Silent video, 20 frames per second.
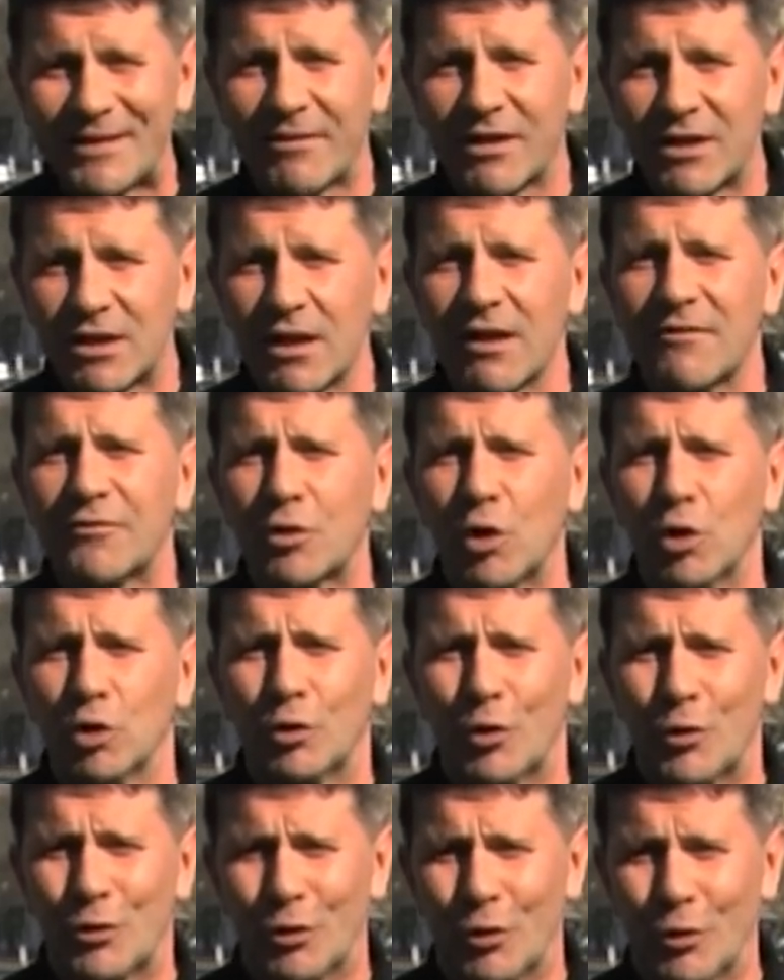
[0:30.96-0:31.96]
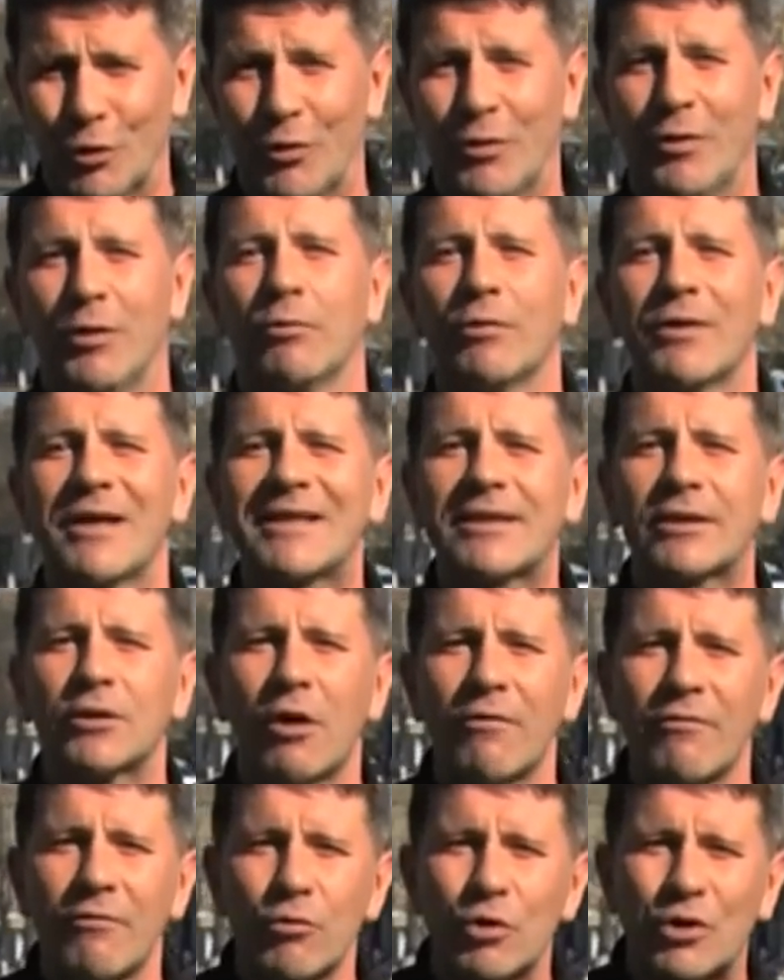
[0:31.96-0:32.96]
вошла в желтую зону, и у нас
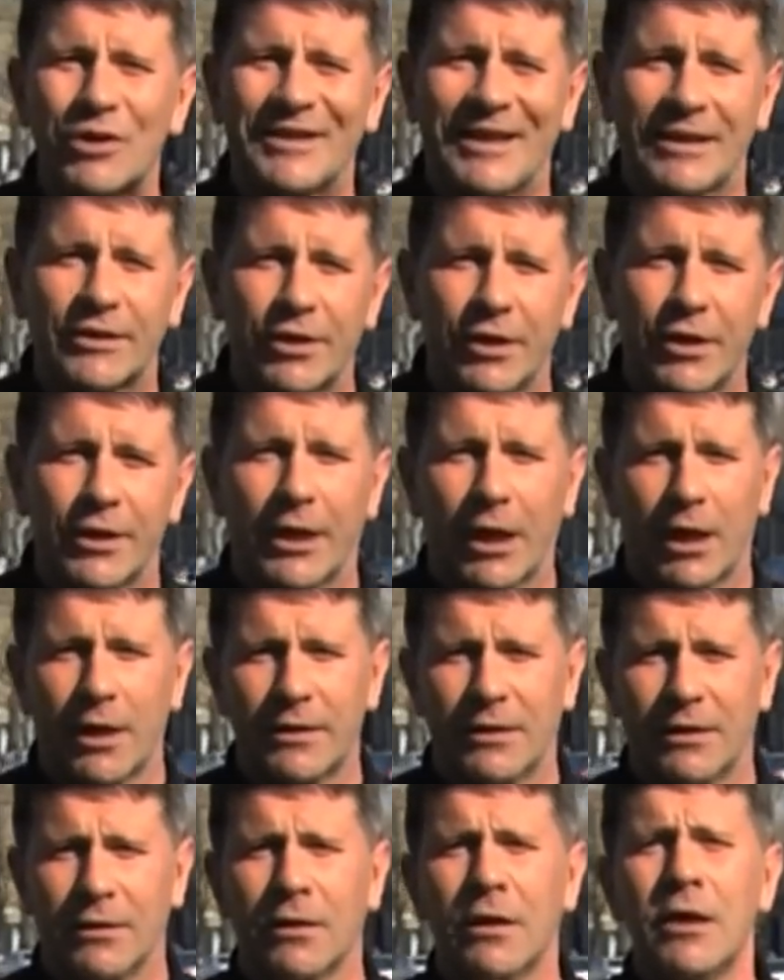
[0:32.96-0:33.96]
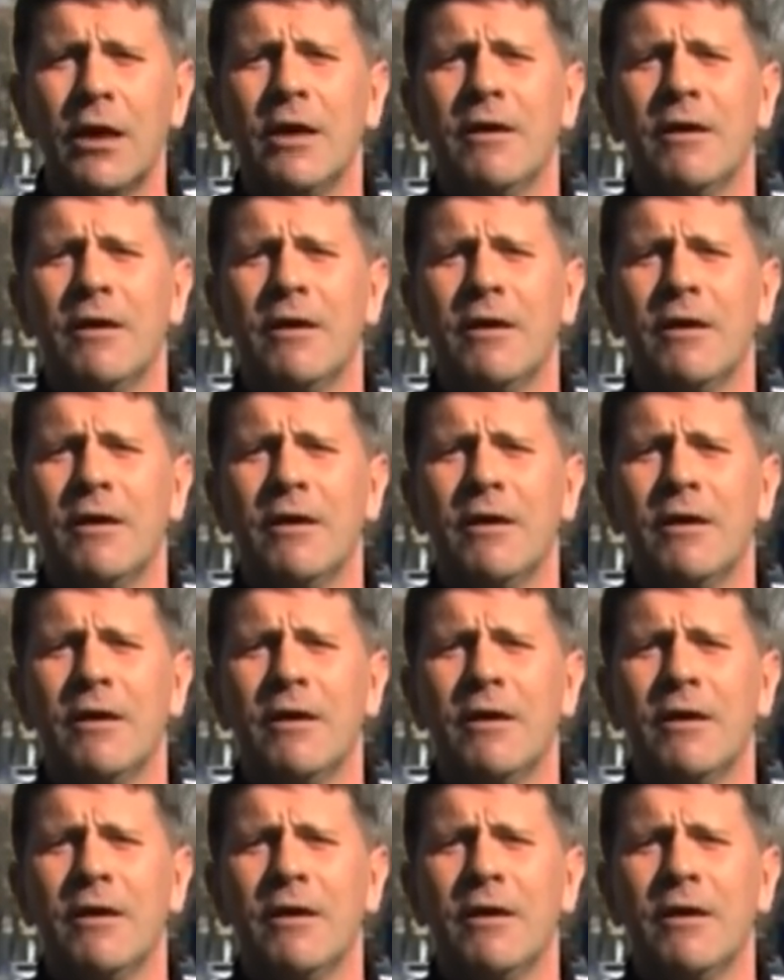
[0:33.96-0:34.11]
снова ужесточили карантин.